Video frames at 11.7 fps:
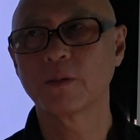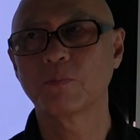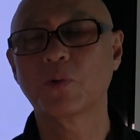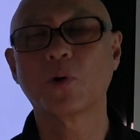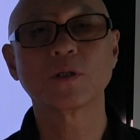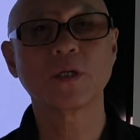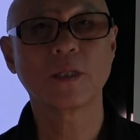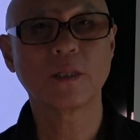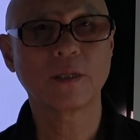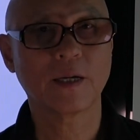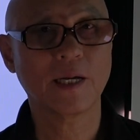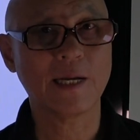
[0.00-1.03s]

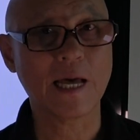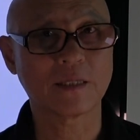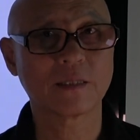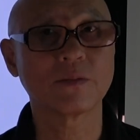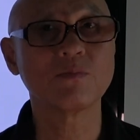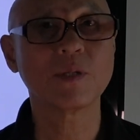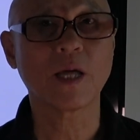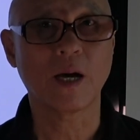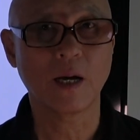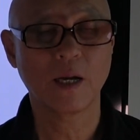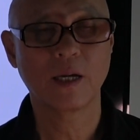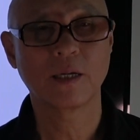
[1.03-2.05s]
퍼센트가
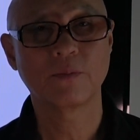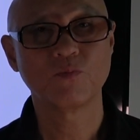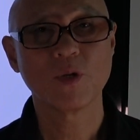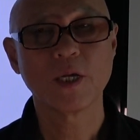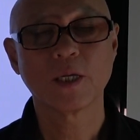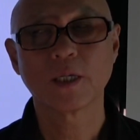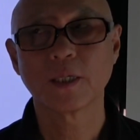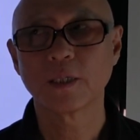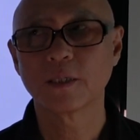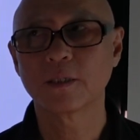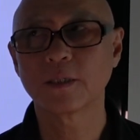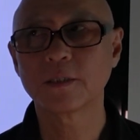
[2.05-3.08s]
낮습니다.
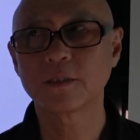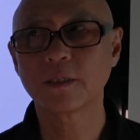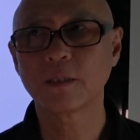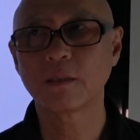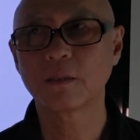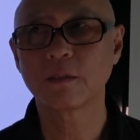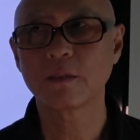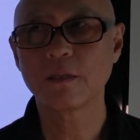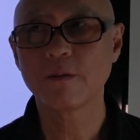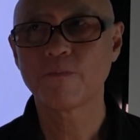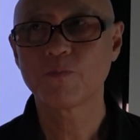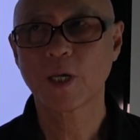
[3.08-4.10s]

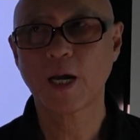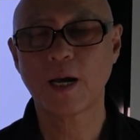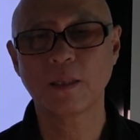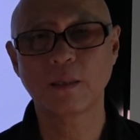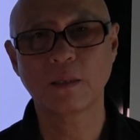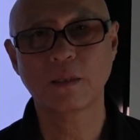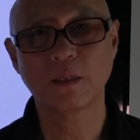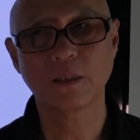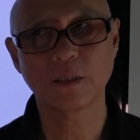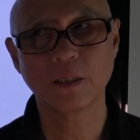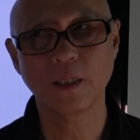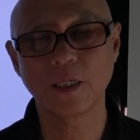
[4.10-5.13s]
어쨌든
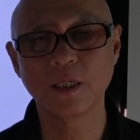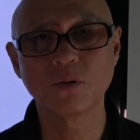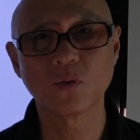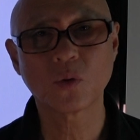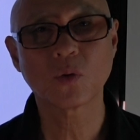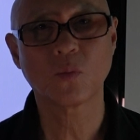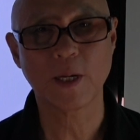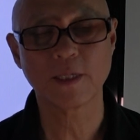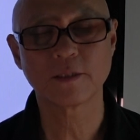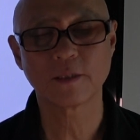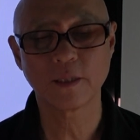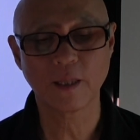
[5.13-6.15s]
같은 인구로
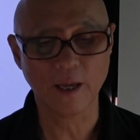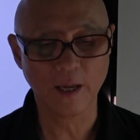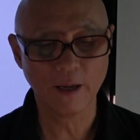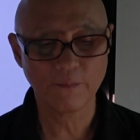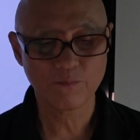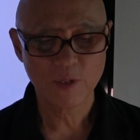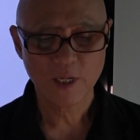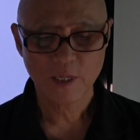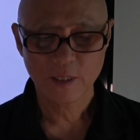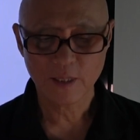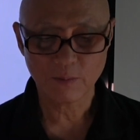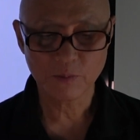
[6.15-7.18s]
봤을 때
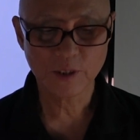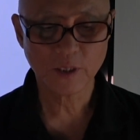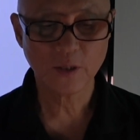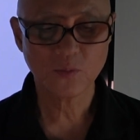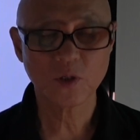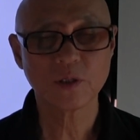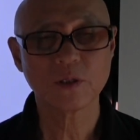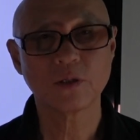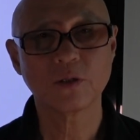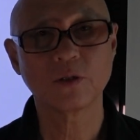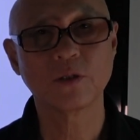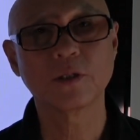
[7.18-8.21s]
남성에
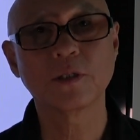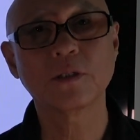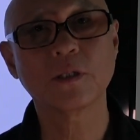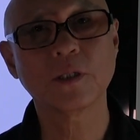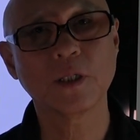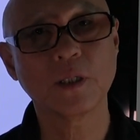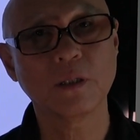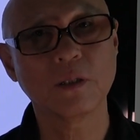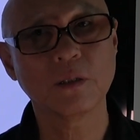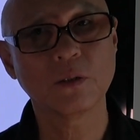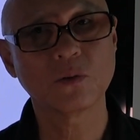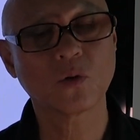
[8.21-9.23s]
비해서는 여성이
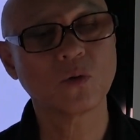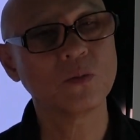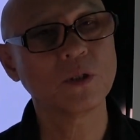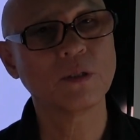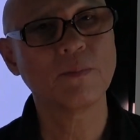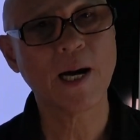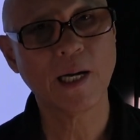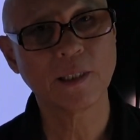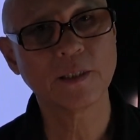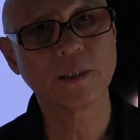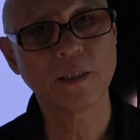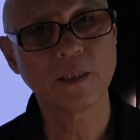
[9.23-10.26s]
조금 더
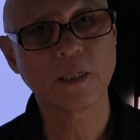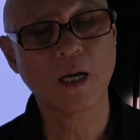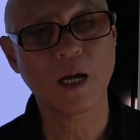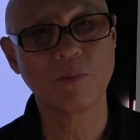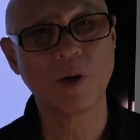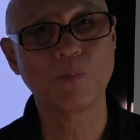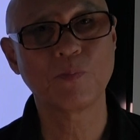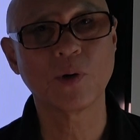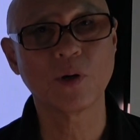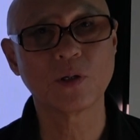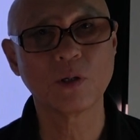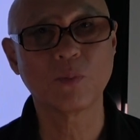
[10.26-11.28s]
많은
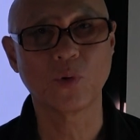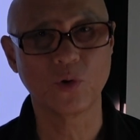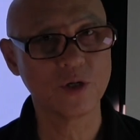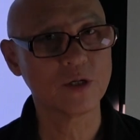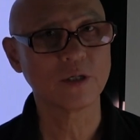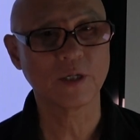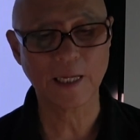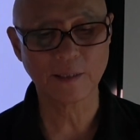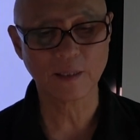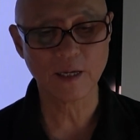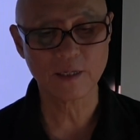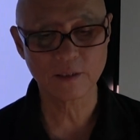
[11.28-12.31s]
감압병을 보이는 것
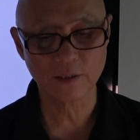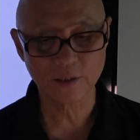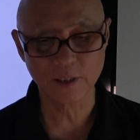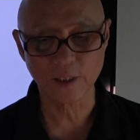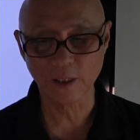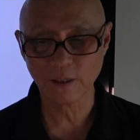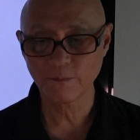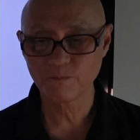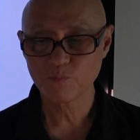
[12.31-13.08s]
같다는 것이